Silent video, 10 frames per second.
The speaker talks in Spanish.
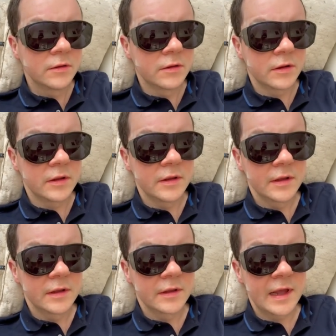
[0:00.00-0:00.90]
No, y
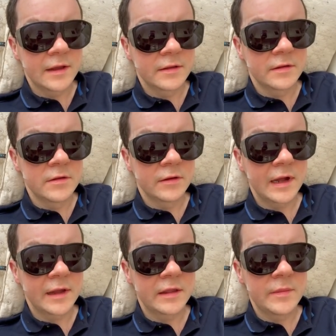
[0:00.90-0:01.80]
sabes, no,
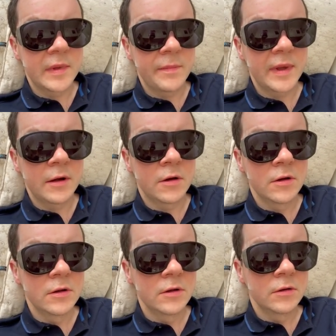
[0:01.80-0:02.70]
casi me
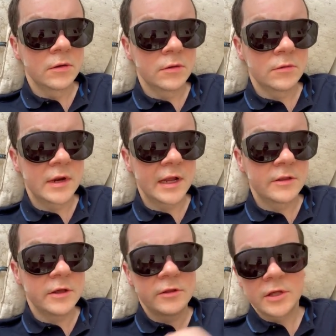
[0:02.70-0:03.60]
pegó con una
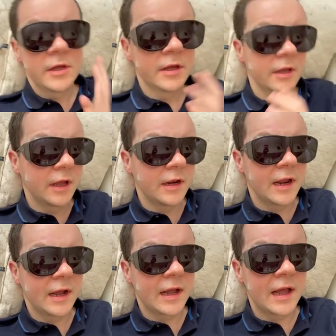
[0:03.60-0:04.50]
chichi en
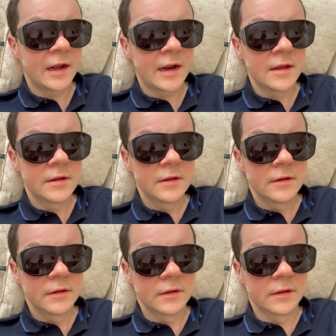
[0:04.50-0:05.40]
la cara.
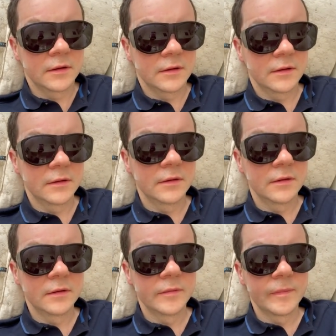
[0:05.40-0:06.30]
Ah,
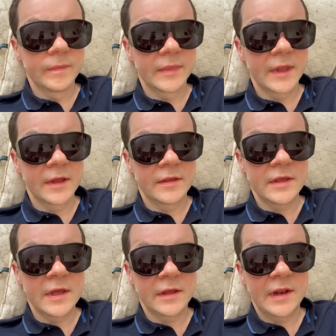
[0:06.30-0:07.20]

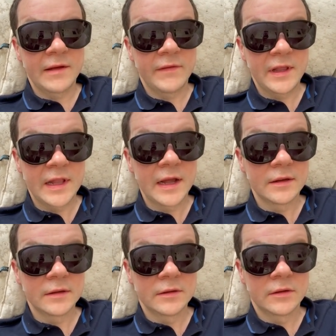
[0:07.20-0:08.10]
así es la
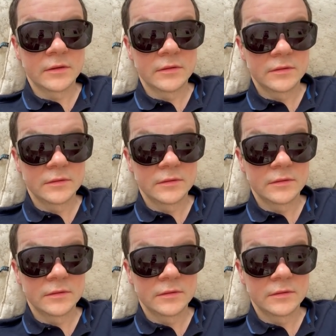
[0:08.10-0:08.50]
vida, ¿no?